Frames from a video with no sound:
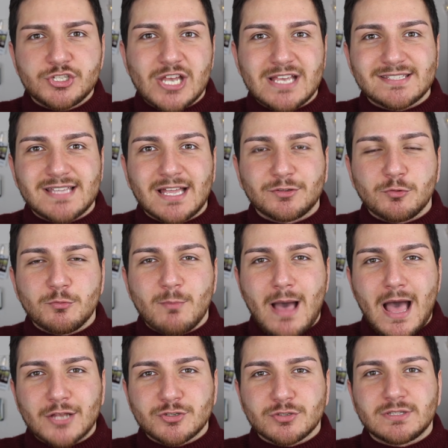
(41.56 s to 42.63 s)
C'è stato un
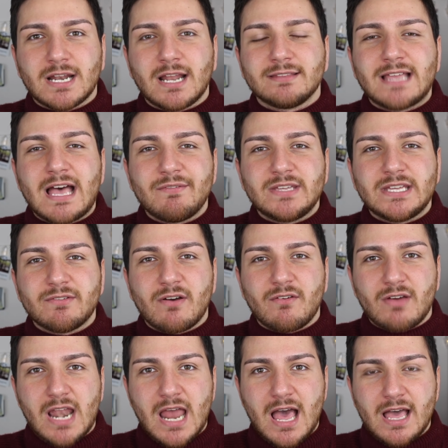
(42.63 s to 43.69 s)
bacio tra Davide
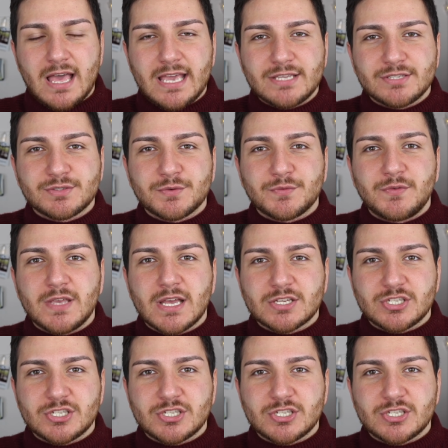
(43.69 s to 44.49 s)
Vavalà e Sofia